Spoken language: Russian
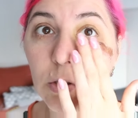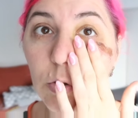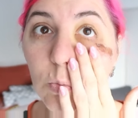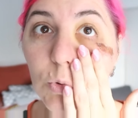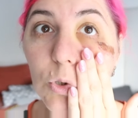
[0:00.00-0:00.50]

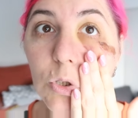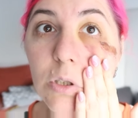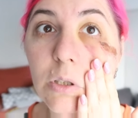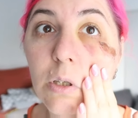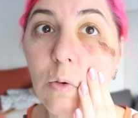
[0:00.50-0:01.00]
чтобы
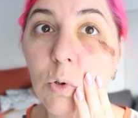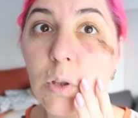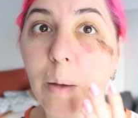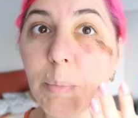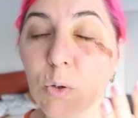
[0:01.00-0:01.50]
уж его,
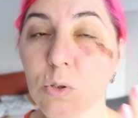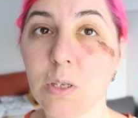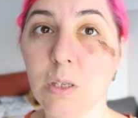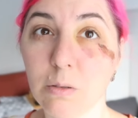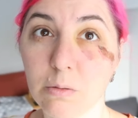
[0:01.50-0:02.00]
наоборот,
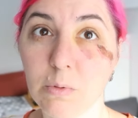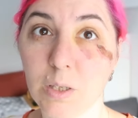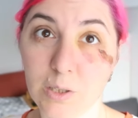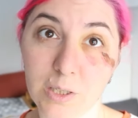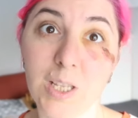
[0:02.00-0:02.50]

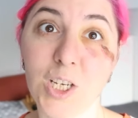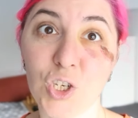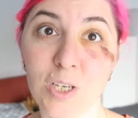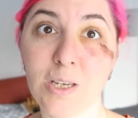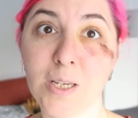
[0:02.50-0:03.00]

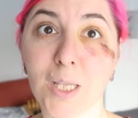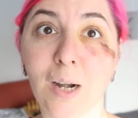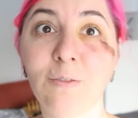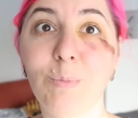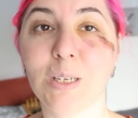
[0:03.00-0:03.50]
излишне не
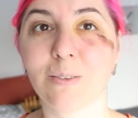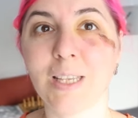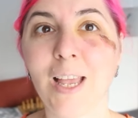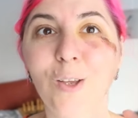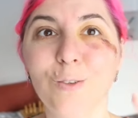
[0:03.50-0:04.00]

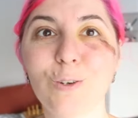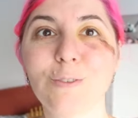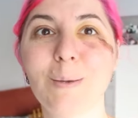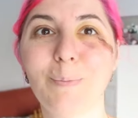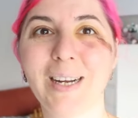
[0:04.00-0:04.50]
травмировать.
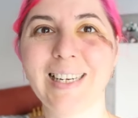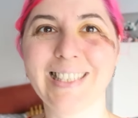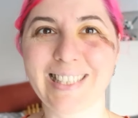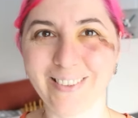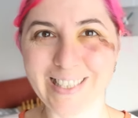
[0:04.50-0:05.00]
Все, всем
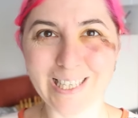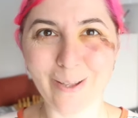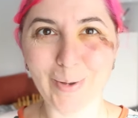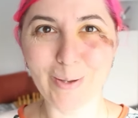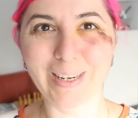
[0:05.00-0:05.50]
пока,
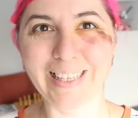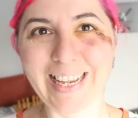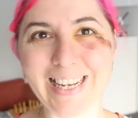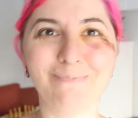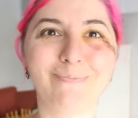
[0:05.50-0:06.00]
оставайтесь на моем
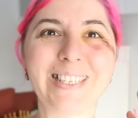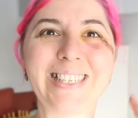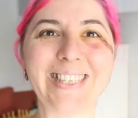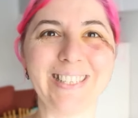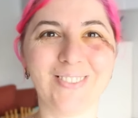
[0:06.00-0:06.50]
канале.
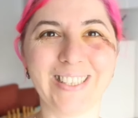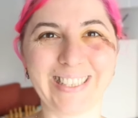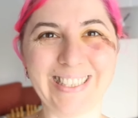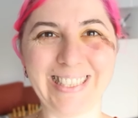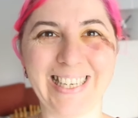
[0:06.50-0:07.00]

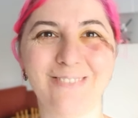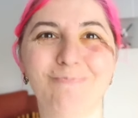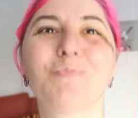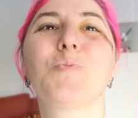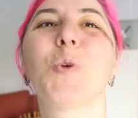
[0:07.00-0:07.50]
Позитивных идей!
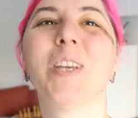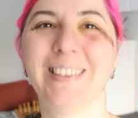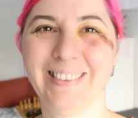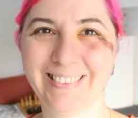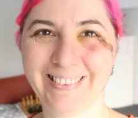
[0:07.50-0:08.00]

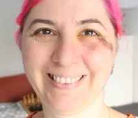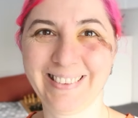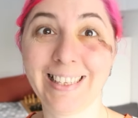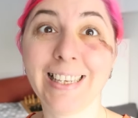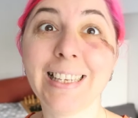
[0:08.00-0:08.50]

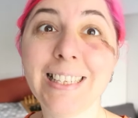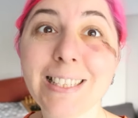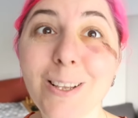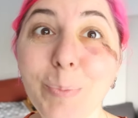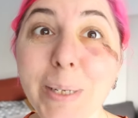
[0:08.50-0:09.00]

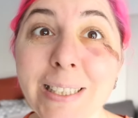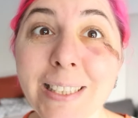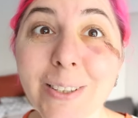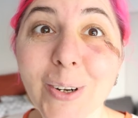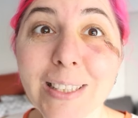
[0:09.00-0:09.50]
Из любых
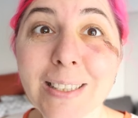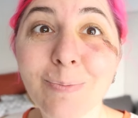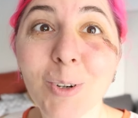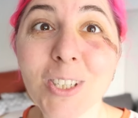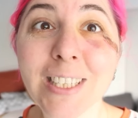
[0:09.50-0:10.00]
ситуаций
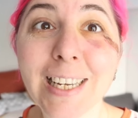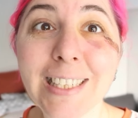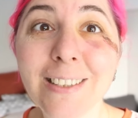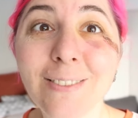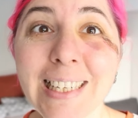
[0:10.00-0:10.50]
можно
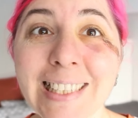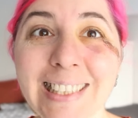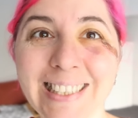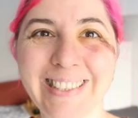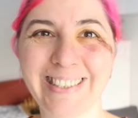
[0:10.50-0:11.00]
найти
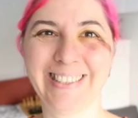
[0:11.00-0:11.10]
выход.